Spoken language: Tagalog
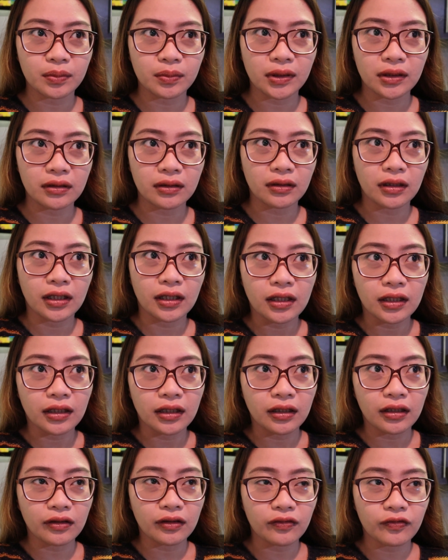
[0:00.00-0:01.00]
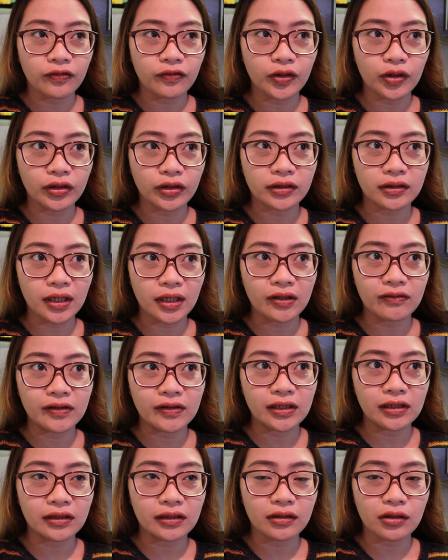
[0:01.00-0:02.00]
But, if you are
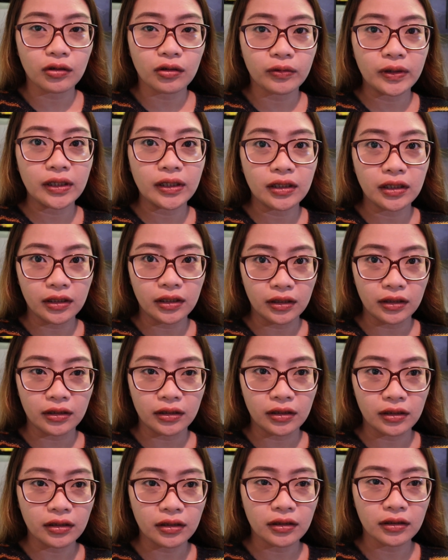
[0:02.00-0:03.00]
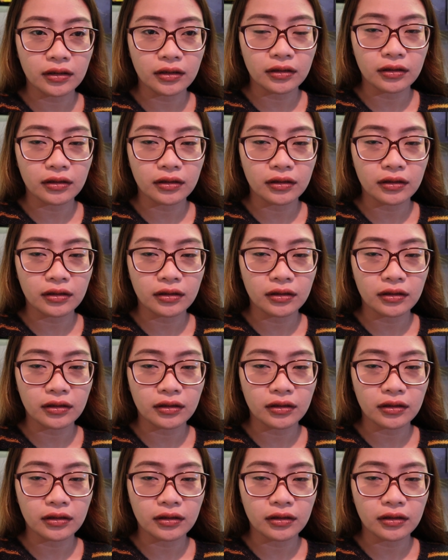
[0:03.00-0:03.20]
traveling going here,